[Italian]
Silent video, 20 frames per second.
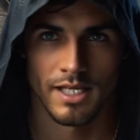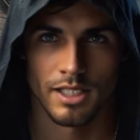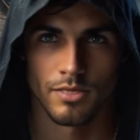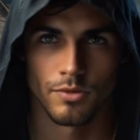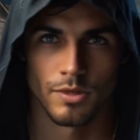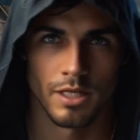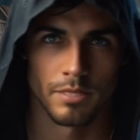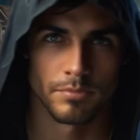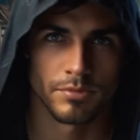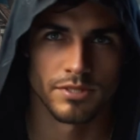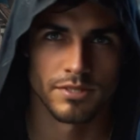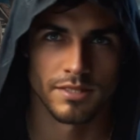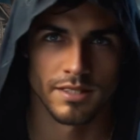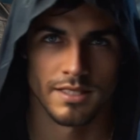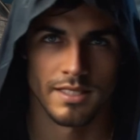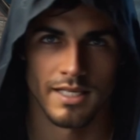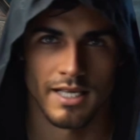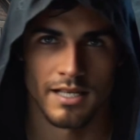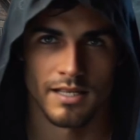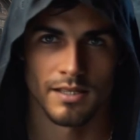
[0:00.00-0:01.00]
ed una
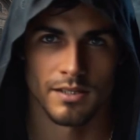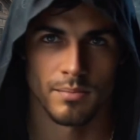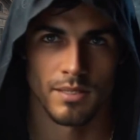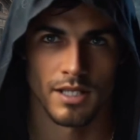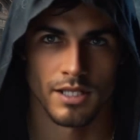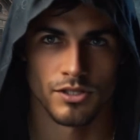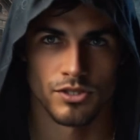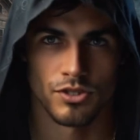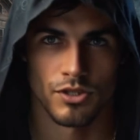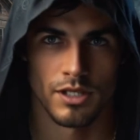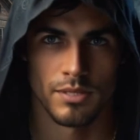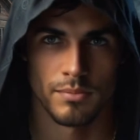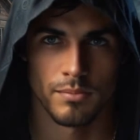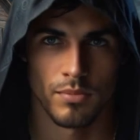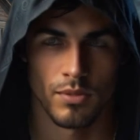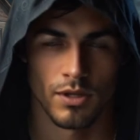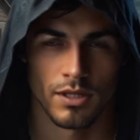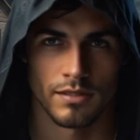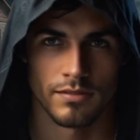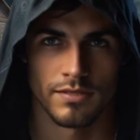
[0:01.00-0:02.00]
puzza di carne marcia e
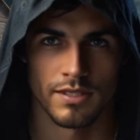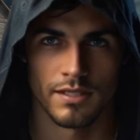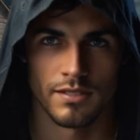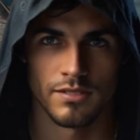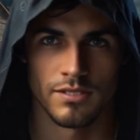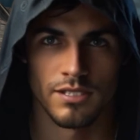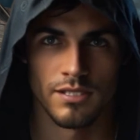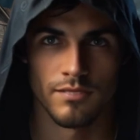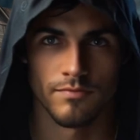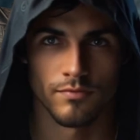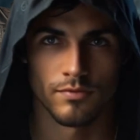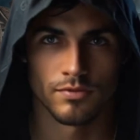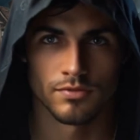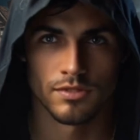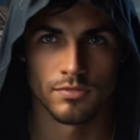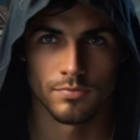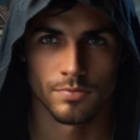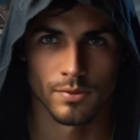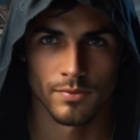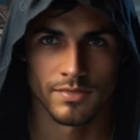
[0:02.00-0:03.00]
di morte si
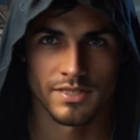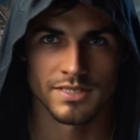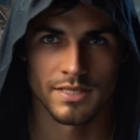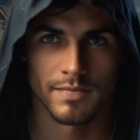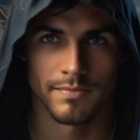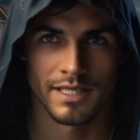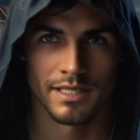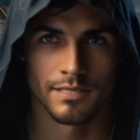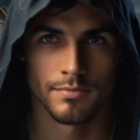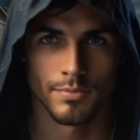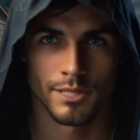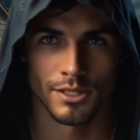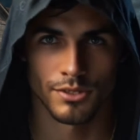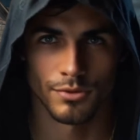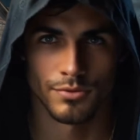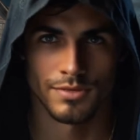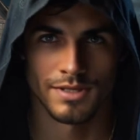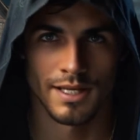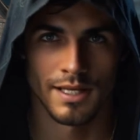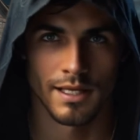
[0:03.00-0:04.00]
diffuse improvvisamente per
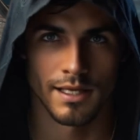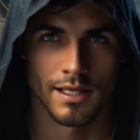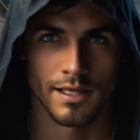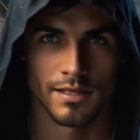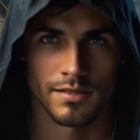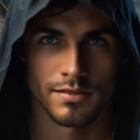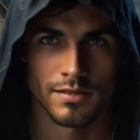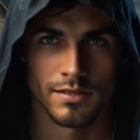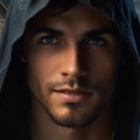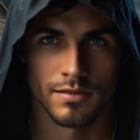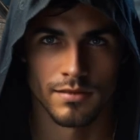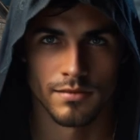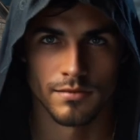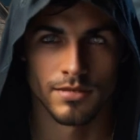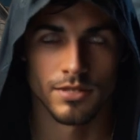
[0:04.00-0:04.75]
tutta la casa.